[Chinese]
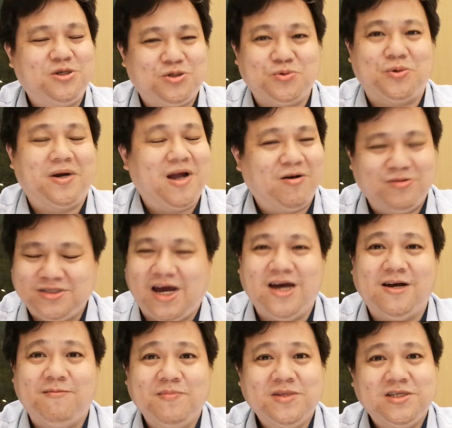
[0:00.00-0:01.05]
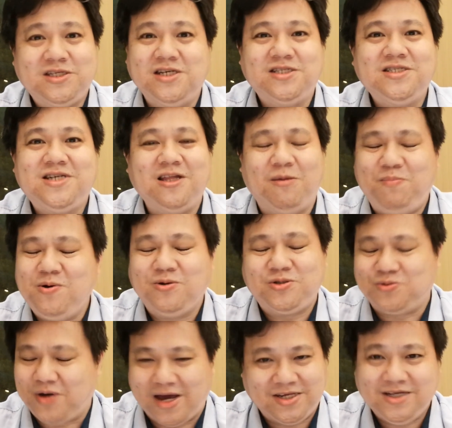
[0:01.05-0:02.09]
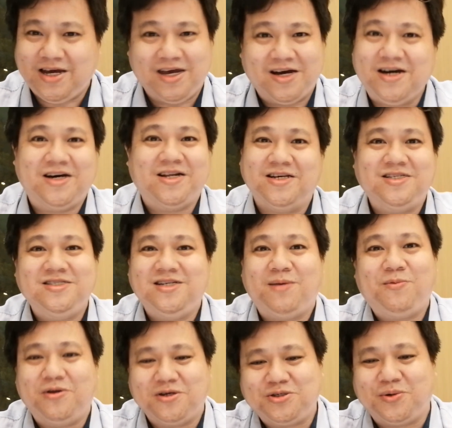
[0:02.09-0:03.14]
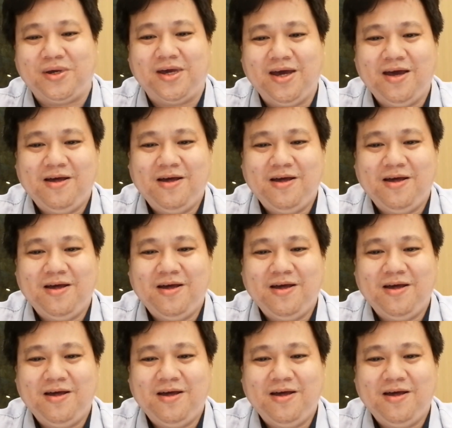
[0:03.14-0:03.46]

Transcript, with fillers: 煮了，然后才喝。其实上你不用煮还是可以喝的，新加坡的水。